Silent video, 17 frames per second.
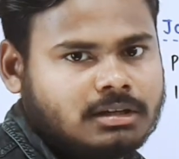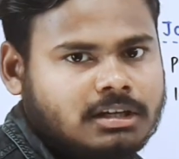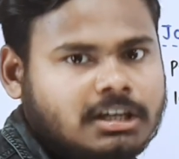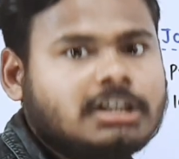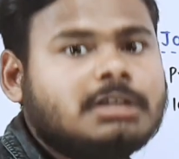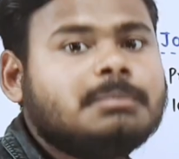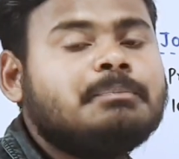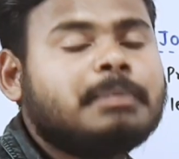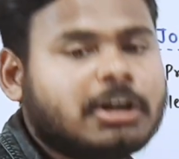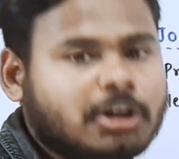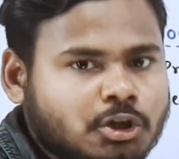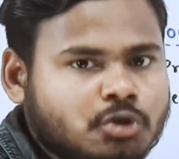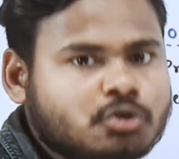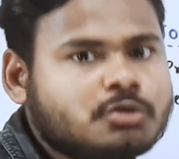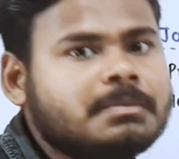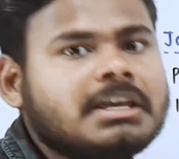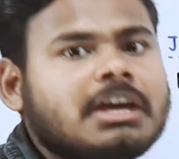हीट
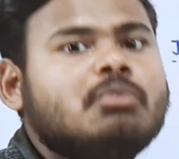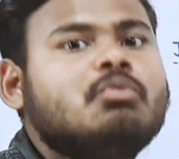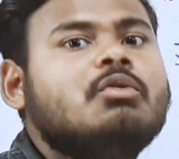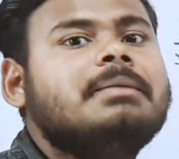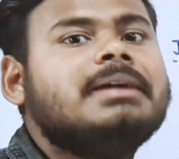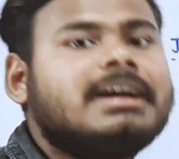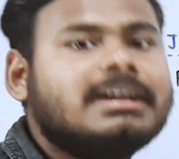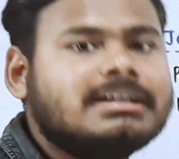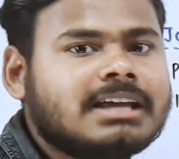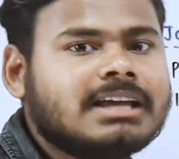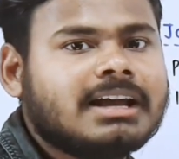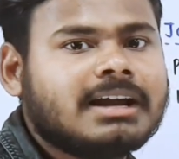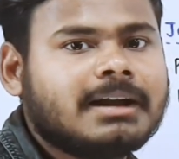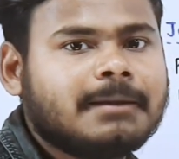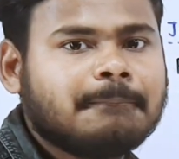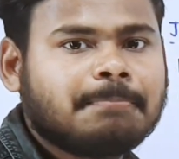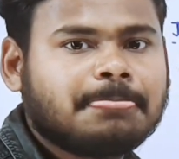प्रोड्यूस भी है वो भी घट
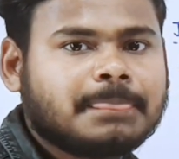जाएगा